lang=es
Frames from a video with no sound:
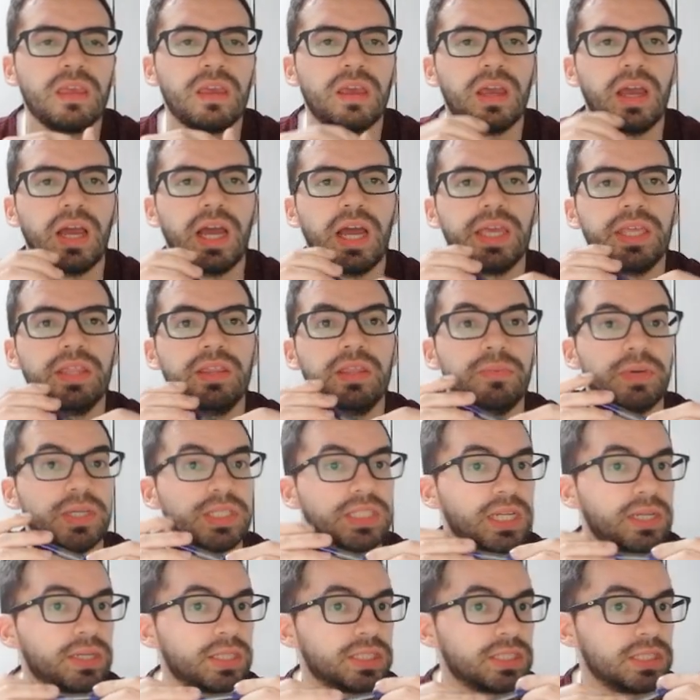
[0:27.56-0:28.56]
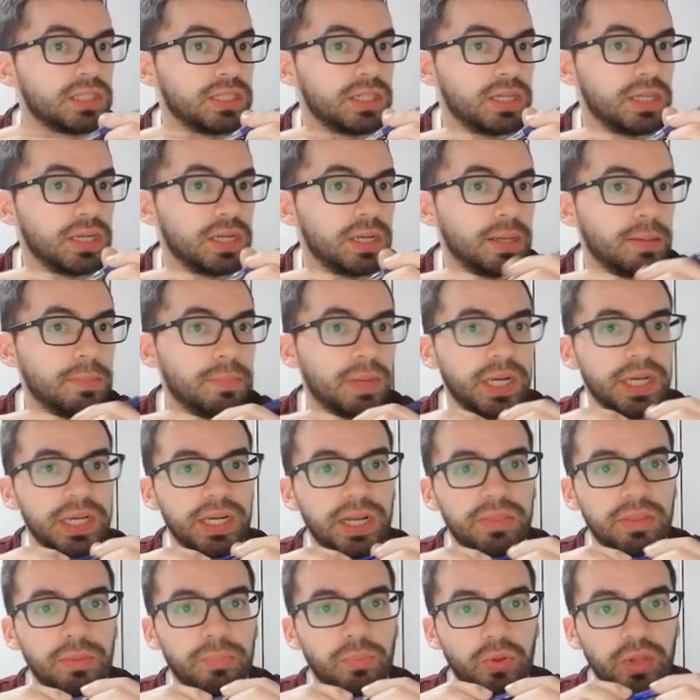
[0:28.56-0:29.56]
Hay diversas eh,
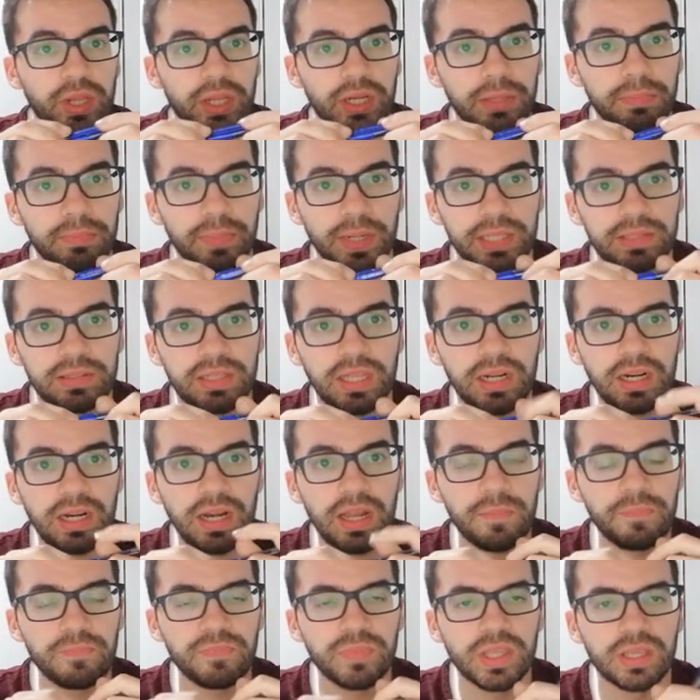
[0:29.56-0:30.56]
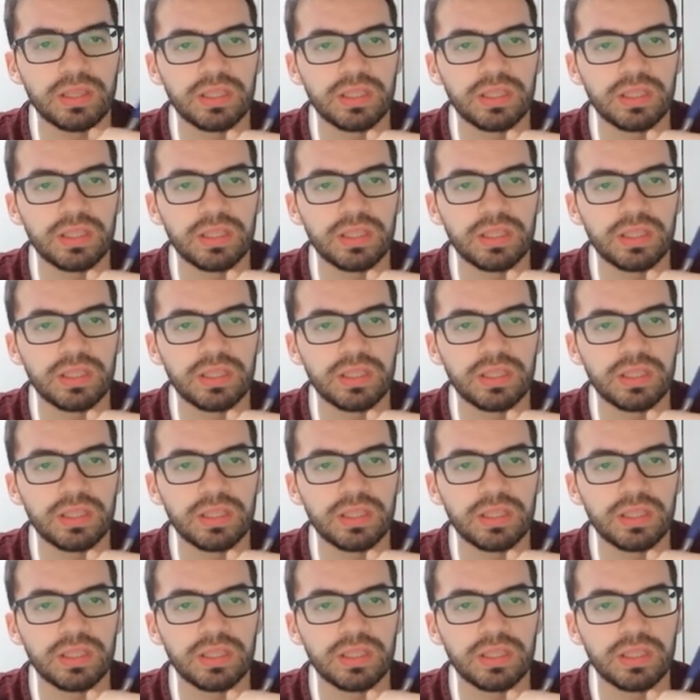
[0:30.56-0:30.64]
maneras de poder implantarla,